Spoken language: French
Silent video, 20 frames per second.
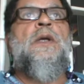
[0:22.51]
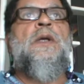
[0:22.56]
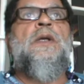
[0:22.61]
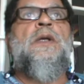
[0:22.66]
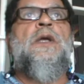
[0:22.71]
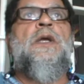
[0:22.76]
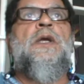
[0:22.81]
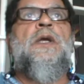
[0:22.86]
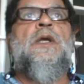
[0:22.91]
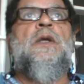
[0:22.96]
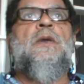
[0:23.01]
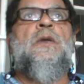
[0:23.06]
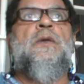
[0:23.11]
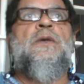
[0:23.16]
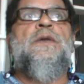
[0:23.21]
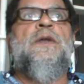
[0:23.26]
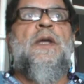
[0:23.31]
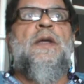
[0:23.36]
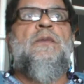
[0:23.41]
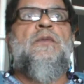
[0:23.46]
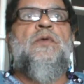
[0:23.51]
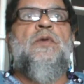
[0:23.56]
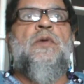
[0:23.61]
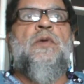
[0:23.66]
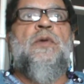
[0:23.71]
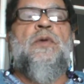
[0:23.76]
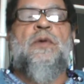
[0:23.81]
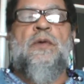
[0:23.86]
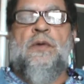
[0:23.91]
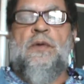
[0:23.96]
qui est le thème
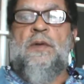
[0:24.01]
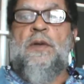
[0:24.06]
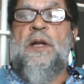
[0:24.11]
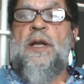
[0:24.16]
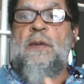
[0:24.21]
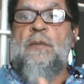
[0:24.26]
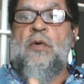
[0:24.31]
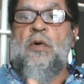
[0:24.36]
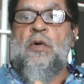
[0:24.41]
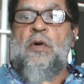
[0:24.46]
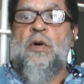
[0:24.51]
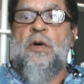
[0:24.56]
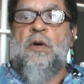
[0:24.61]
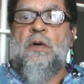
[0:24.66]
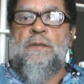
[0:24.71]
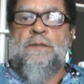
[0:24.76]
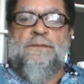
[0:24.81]
de la mort.